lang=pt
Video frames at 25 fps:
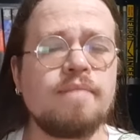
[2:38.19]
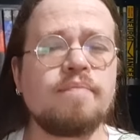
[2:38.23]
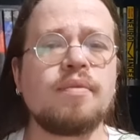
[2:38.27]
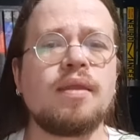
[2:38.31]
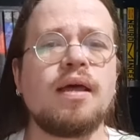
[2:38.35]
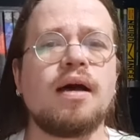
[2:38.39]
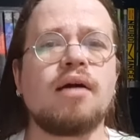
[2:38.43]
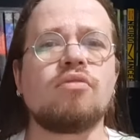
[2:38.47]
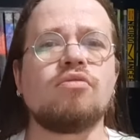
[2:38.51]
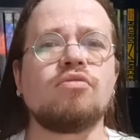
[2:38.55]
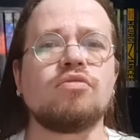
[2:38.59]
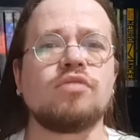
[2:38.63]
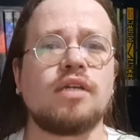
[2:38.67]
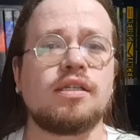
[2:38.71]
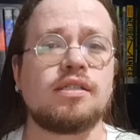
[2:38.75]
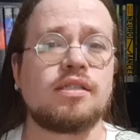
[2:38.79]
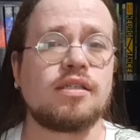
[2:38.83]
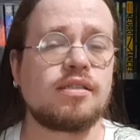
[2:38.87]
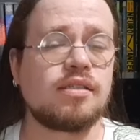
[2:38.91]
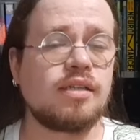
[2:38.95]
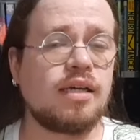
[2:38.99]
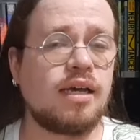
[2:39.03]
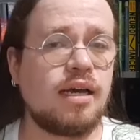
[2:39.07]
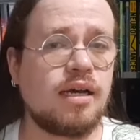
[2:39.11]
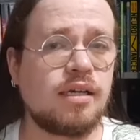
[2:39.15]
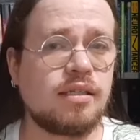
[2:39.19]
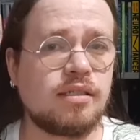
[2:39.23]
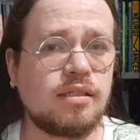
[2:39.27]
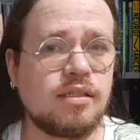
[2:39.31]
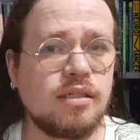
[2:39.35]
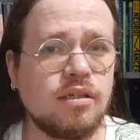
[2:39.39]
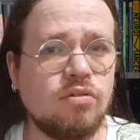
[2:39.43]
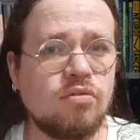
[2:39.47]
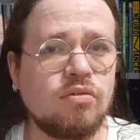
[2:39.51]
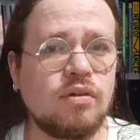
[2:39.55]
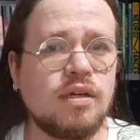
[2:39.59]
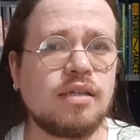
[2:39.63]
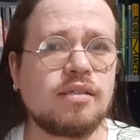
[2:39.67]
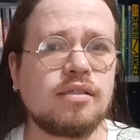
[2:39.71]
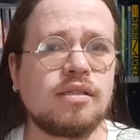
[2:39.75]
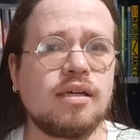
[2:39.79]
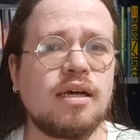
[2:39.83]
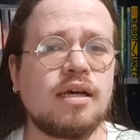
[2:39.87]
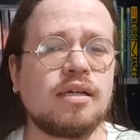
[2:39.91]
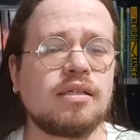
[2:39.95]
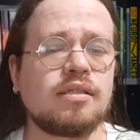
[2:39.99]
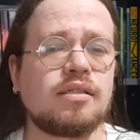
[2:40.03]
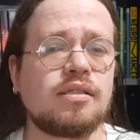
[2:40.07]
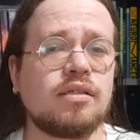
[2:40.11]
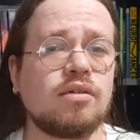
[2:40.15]
acontece essa reação e essa
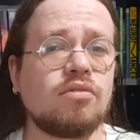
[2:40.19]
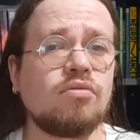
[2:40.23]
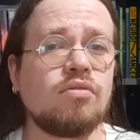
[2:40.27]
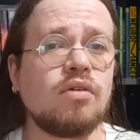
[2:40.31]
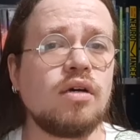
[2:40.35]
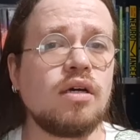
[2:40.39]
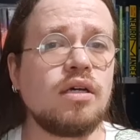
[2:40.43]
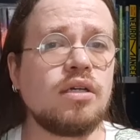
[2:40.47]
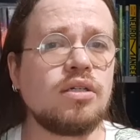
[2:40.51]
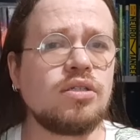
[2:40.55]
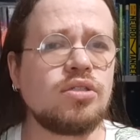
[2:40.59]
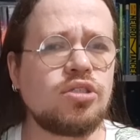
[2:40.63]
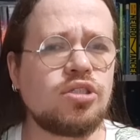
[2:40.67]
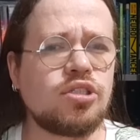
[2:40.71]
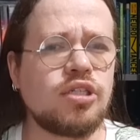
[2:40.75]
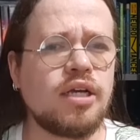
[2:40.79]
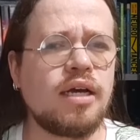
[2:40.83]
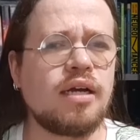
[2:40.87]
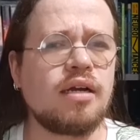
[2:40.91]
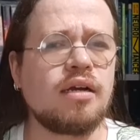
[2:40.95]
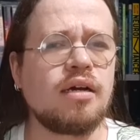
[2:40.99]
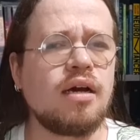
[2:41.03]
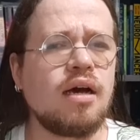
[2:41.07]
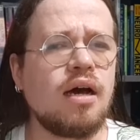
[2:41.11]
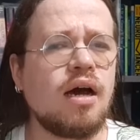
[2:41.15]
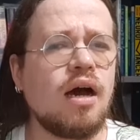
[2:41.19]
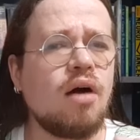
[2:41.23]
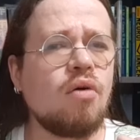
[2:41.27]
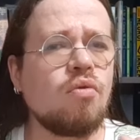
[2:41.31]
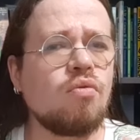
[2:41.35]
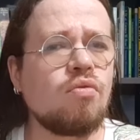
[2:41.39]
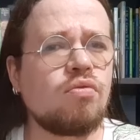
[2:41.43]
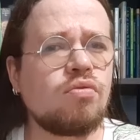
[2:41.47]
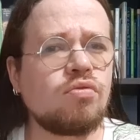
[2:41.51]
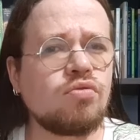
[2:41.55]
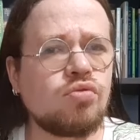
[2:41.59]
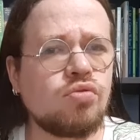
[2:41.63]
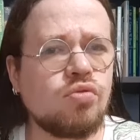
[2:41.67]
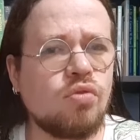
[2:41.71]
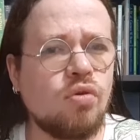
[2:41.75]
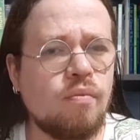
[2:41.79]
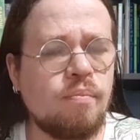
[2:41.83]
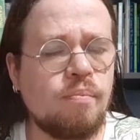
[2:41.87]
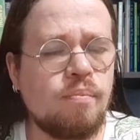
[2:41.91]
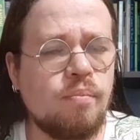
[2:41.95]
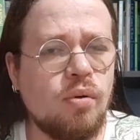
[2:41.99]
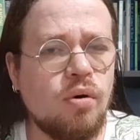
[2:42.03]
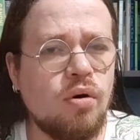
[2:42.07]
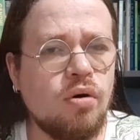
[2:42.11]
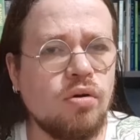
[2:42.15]
reação gera alguns
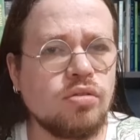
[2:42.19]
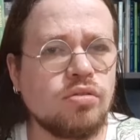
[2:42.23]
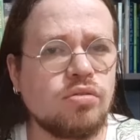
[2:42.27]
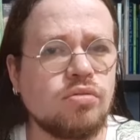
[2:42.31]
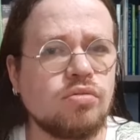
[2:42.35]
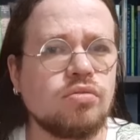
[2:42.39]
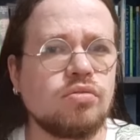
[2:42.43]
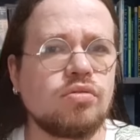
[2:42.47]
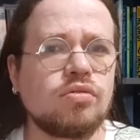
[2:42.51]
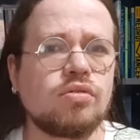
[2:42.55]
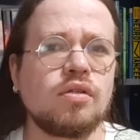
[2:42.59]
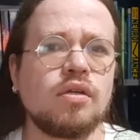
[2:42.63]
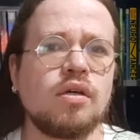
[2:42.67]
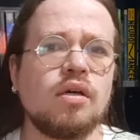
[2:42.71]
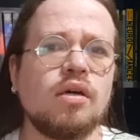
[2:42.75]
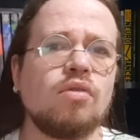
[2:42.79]
compostos,